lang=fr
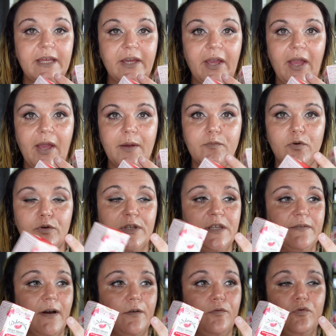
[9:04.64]
crèmes
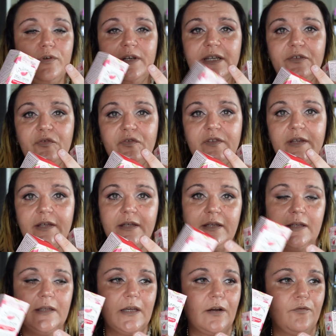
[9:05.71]
qui va vous
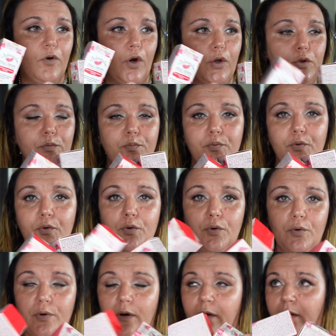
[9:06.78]
lifter, avoir une
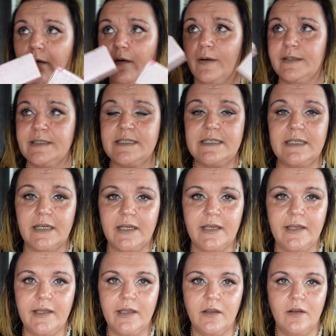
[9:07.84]
peau
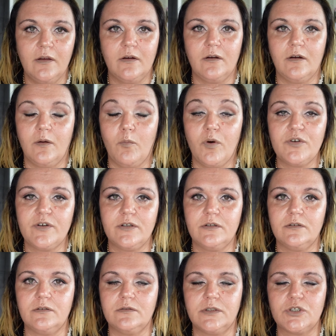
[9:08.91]
tirée. moi,
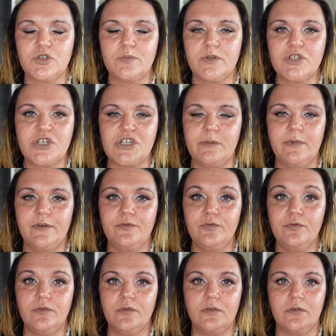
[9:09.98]
franchement, j'ai jamais
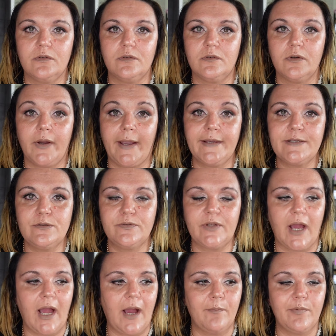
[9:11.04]
vu un
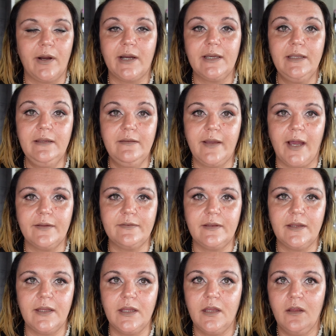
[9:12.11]
résultat. À part
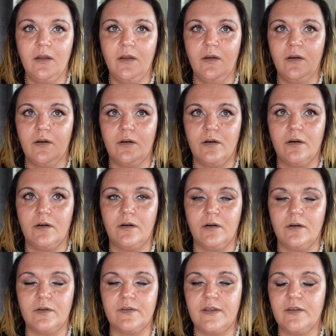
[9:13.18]
hydrater,
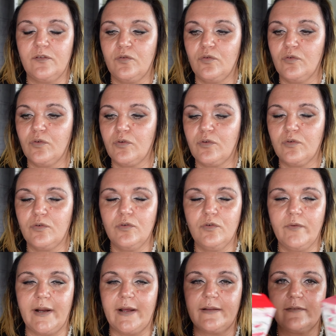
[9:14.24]
c'est sûr que
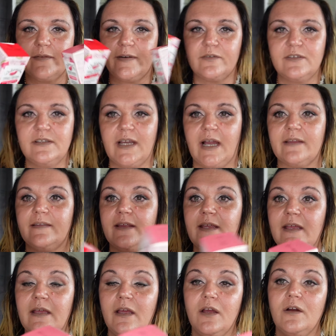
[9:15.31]
voilà, vous
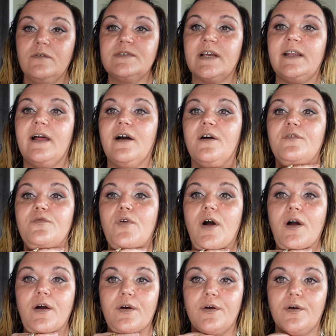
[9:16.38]
hydrater, vous allez
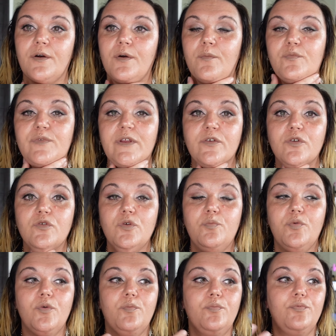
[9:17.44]
avoir peut-être une
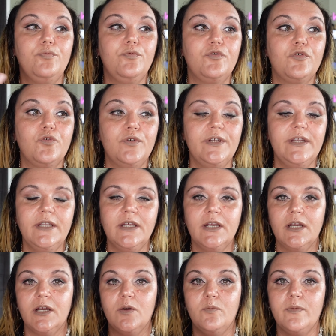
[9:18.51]
peau plus jolie,
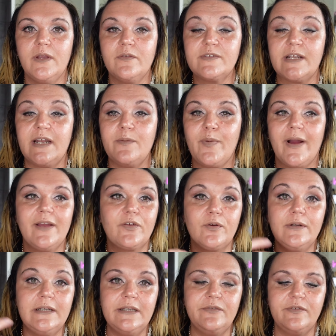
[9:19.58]
mais vous n'allez pas être
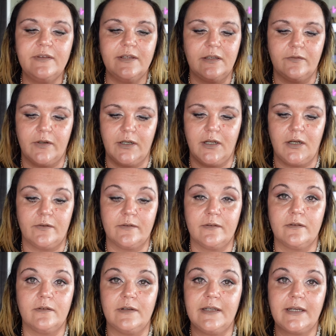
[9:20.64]
lifté. Voilà,
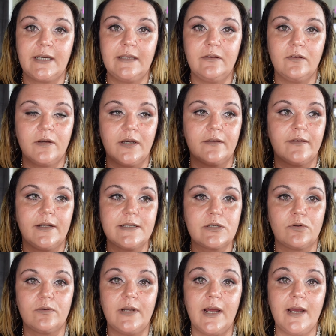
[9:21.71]
les rides quand elles
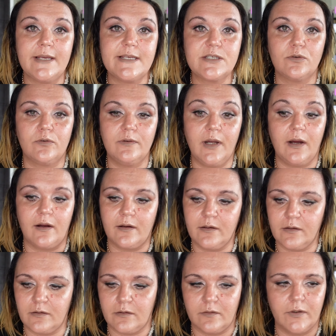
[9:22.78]
sont là, elles sont là.
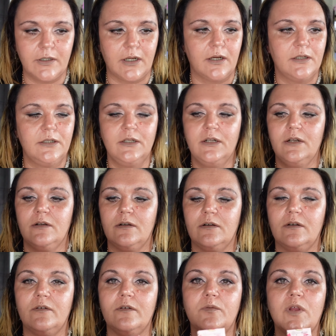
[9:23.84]
Hein, voilà,
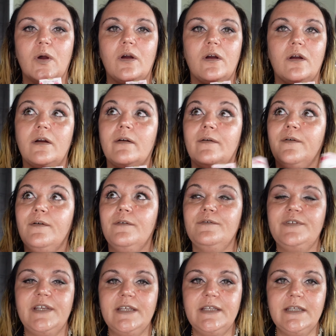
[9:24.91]
on
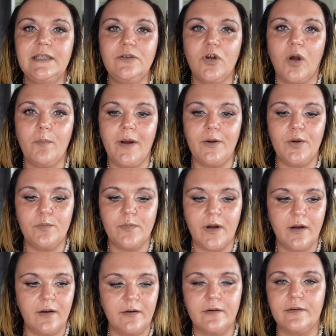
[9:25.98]
vieillit
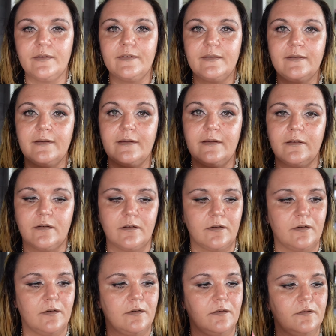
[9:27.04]
normalement c'est
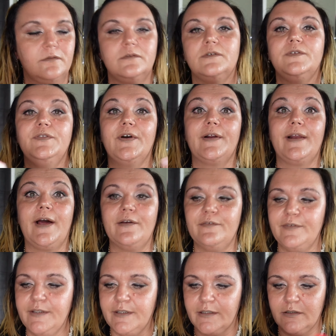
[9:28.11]
euh, dans la
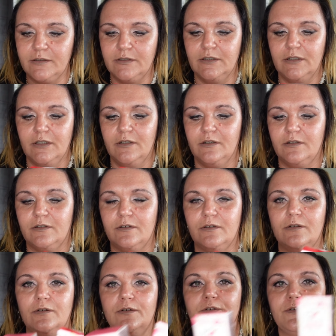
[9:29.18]
vie. Hein.
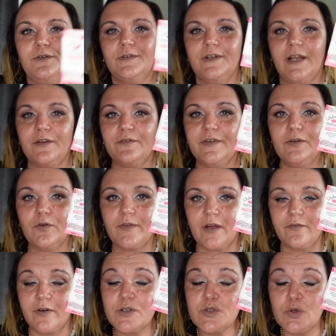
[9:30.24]
Euh, la vie, on
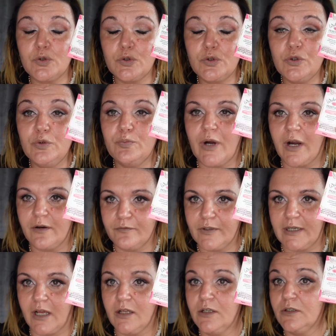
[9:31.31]
avance, on recule pas.
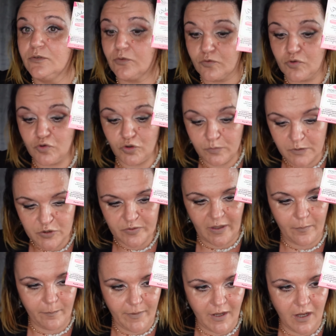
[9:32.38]
Voilà. Donc du coup, moi, je
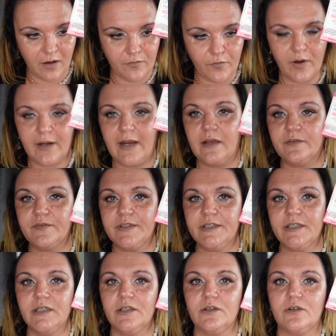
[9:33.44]
voudrais bien avoir
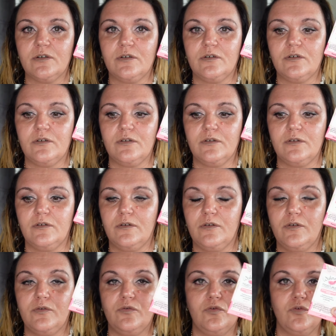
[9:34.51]
l'avis
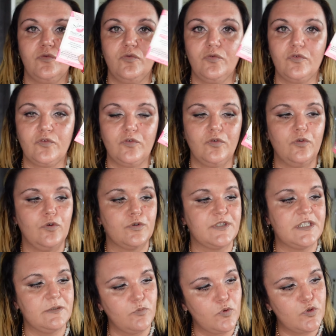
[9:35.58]
euh, de tous ceux
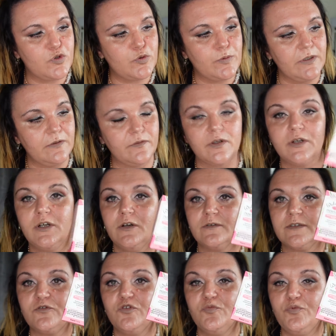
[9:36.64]
qui me suivent,
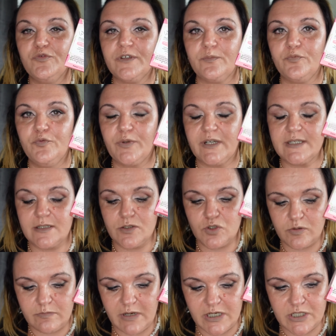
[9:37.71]
de plus en plus présents
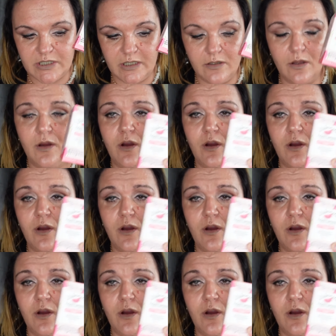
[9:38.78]
sur ma chaîne,